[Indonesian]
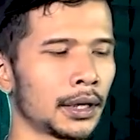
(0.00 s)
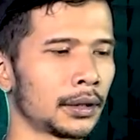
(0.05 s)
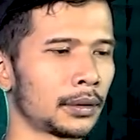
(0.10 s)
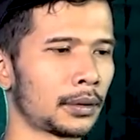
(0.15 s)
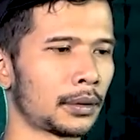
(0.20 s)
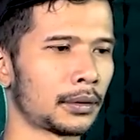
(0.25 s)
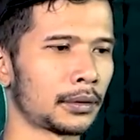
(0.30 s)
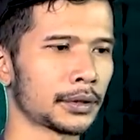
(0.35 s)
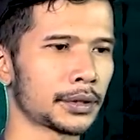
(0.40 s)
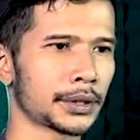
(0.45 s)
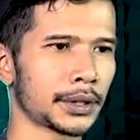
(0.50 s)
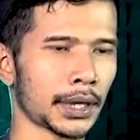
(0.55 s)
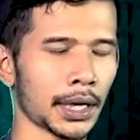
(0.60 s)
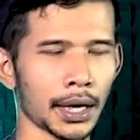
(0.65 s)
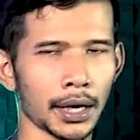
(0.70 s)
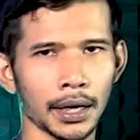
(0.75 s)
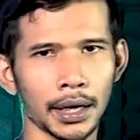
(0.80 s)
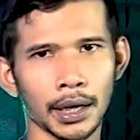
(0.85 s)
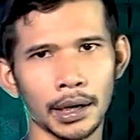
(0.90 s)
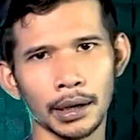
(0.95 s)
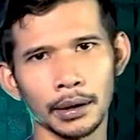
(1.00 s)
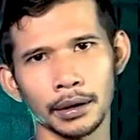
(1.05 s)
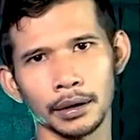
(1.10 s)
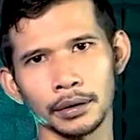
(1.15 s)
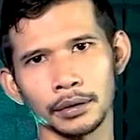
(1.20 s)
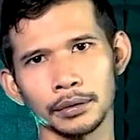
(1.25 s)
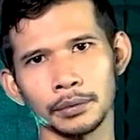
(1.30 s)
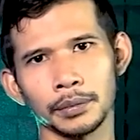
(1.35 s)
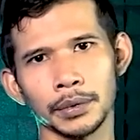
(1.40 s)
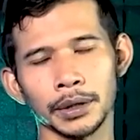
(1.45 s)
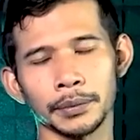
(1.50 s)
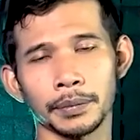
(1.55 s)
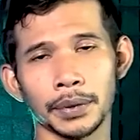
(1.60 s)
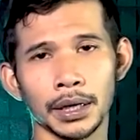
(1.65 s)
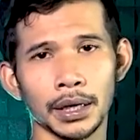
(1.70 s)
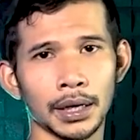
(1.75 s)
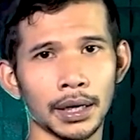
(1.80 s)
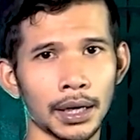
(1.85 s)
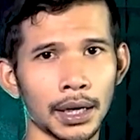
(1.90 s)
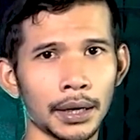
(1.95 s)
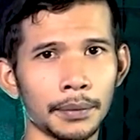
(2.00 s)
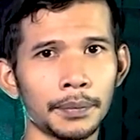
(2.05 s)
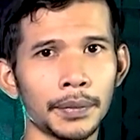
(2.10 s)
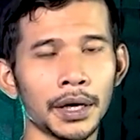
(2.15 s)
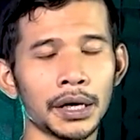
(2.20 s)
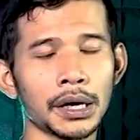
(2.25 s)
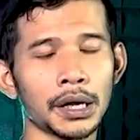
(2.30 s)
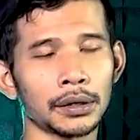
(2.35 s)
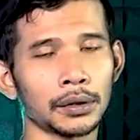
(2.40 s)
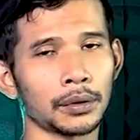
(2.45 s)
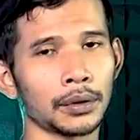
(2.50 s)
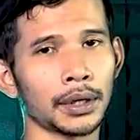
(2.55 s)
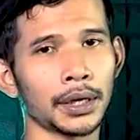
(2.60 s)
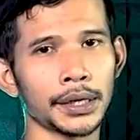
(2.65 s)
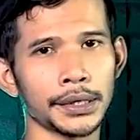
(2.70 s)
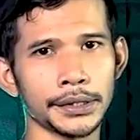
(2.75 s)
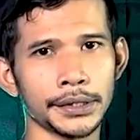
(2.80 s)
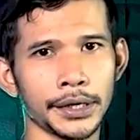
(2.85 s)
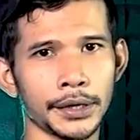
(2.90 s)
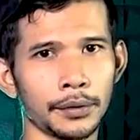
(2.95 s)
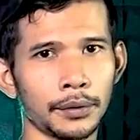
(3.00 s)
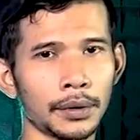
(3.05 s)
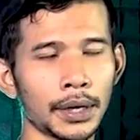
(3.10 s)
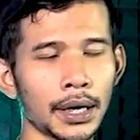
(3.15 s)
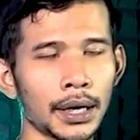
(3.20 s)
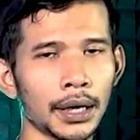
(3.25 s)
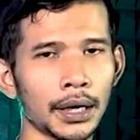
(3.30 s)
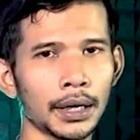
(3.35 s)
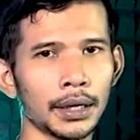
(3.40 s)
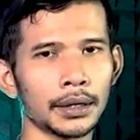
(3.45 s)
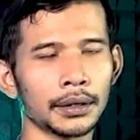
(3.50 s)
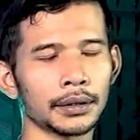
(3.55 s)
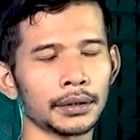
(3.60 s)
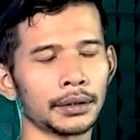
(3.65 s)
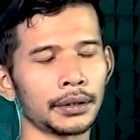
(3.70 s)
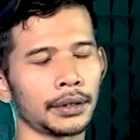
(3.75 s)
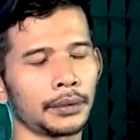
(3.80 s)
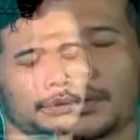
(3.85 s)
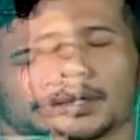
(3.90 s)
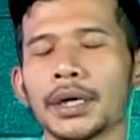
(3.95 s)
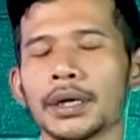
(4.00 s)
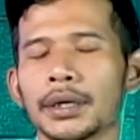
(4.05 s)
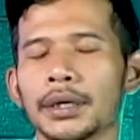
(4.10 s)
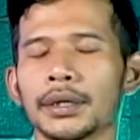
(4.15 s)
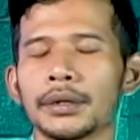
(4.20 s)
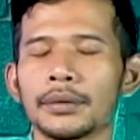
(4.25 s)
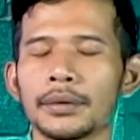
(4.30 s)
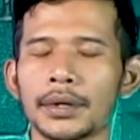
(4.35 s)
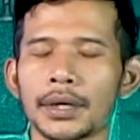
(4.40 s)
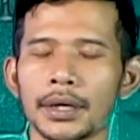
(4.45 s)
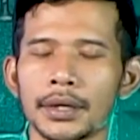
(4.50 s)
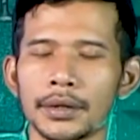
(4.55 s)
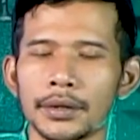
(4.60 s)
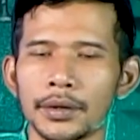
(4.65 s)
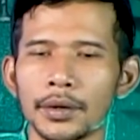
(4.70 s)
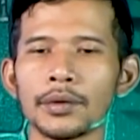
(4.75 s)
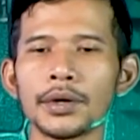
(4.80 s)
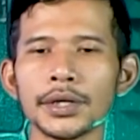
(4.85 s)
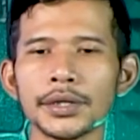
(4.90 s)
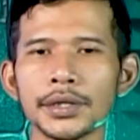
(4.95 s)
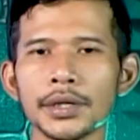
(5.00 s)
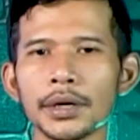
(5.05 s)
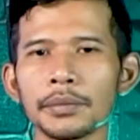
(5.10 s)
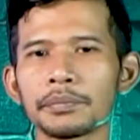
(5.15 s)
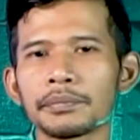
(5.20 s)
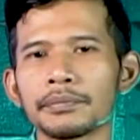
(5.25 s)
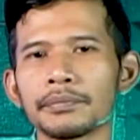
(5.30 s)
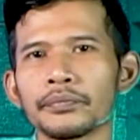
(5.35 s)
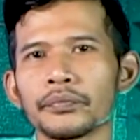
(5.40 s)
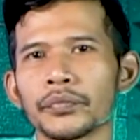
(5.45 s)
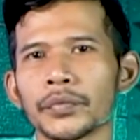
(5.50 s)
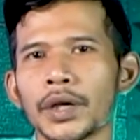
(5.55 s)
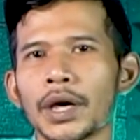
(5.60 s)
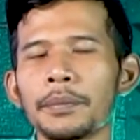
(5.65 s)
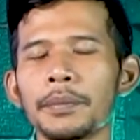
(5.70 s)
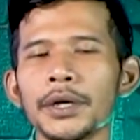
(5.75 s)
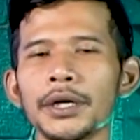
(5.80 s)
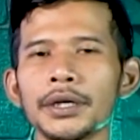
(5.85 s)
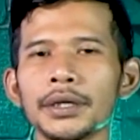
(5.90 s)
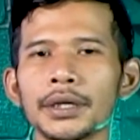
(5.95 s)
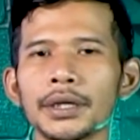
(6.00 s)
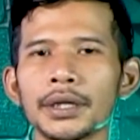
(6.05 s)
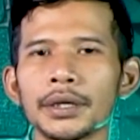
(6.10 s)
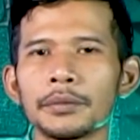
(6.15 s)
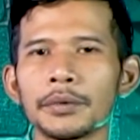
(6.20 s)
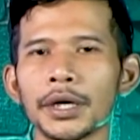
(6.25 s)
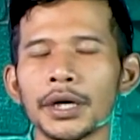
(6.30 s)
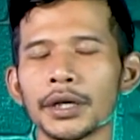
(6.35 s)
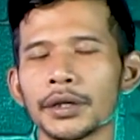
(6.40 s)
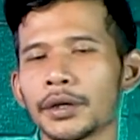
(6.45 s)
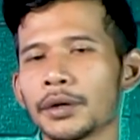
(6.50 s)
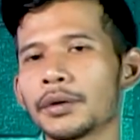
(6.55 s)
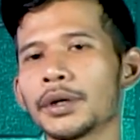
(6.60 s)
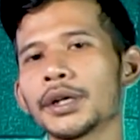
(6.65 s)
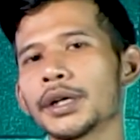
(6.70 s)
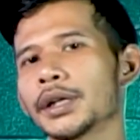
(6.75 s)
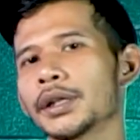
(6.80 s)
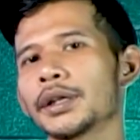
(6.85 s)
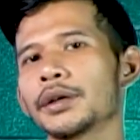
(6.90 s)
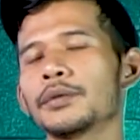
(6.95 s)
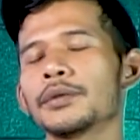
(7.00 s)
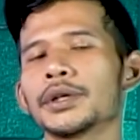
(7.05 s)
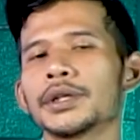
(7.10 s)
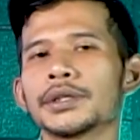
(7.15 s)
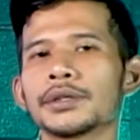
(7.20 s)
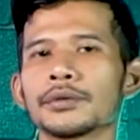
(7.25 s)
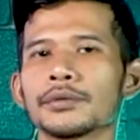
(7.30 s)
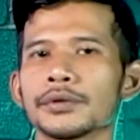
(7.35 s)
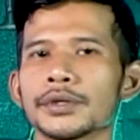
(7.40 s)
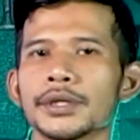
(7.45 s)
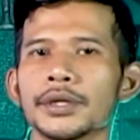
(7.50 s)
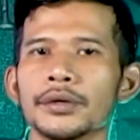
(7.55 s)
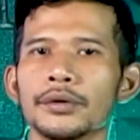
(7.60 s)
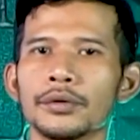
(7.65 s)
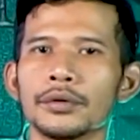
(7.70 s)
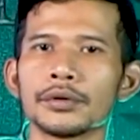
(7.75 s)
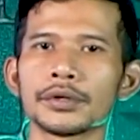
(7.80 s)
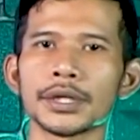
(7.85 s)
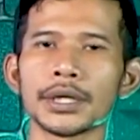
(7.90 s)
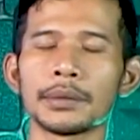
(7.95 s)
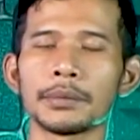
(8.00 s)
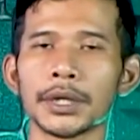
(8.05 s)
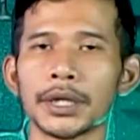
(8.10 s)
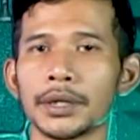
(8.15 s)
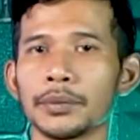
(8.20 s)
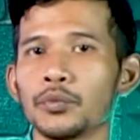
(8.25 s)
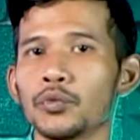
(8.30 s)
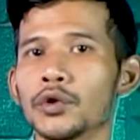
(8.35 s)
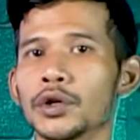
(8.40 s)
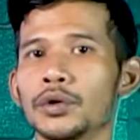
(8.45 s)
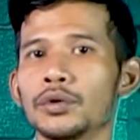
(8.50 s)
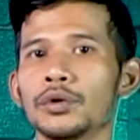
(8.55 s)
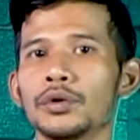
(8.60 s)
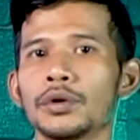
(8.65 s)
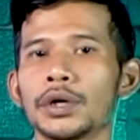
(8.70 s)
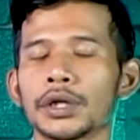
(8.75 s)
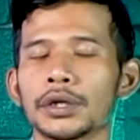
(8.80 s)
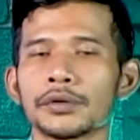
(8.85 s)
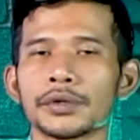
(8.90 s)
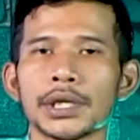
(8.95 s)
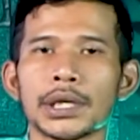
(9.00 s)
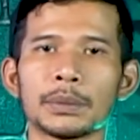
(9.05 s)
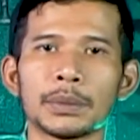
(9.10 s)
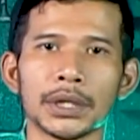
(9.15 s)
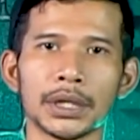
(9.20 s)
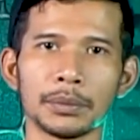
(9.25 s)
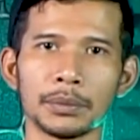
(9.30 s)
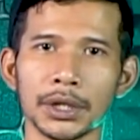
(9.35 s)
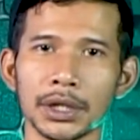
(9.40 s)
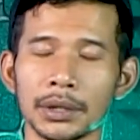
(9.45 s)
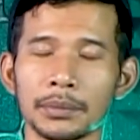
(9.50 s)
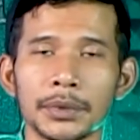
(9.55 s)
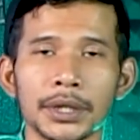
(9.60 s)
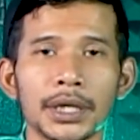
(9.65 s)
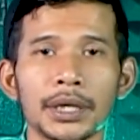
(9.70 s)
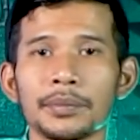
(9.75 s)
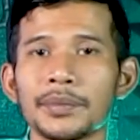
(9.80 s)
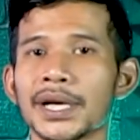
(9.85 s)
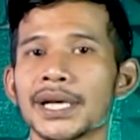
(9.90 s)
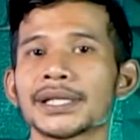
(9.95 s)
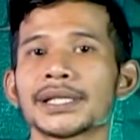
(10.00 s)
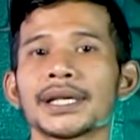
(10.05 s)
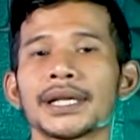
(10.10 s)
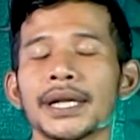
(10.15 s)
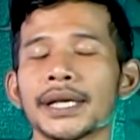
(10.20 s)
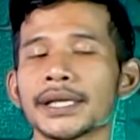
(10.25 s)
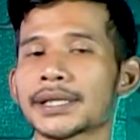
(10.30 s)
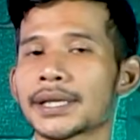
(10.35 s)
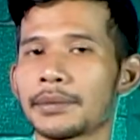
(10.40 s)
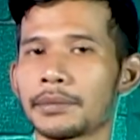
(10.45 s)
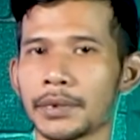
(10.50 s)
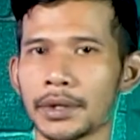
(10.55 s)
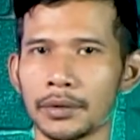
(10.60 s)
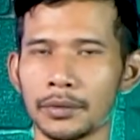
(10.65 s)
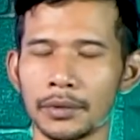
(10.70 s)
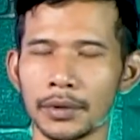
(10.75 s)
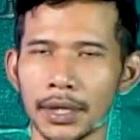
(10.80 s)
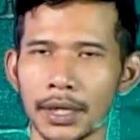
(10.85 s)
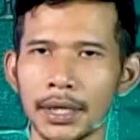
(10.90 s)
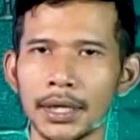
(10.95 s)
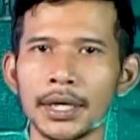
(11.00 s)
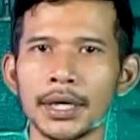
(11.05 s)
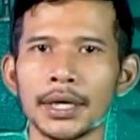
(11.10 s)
terus ya lu beli perlengkapan atau enggak nyewa dia bilang gitu kan ya udah siap kapan nih kita berangkat ya udah nanti gue diskusiin dulu sama tim gue dulu atau sama teman-teman yang biasa naik sama gue